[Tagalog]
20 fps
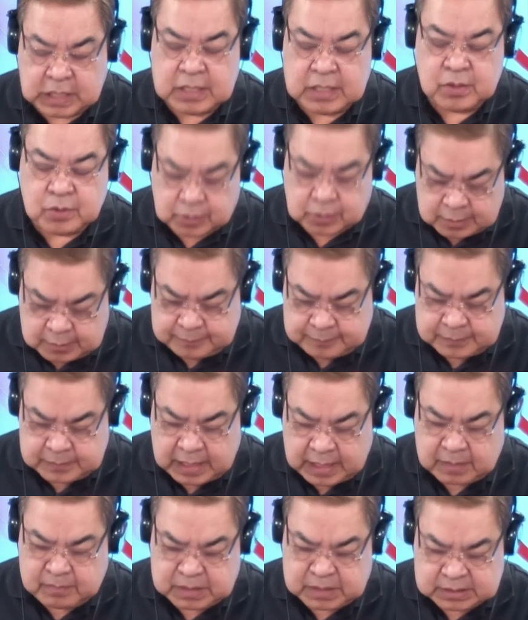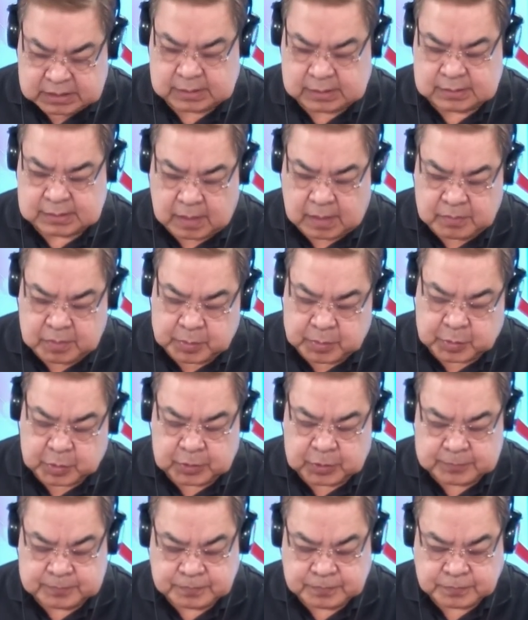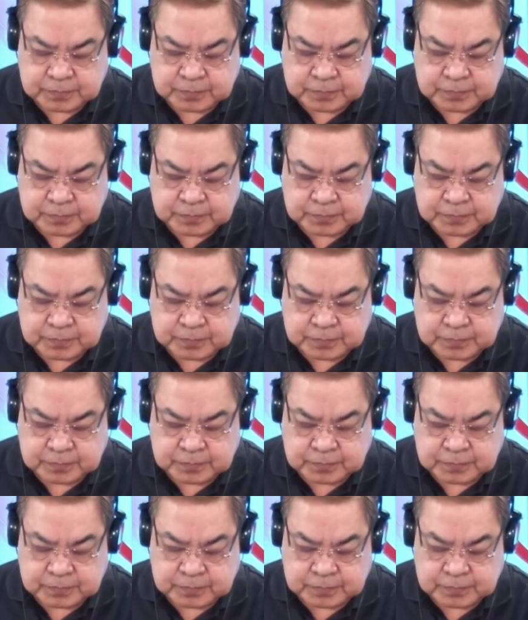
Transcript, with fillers: Ano ang masasabi mo?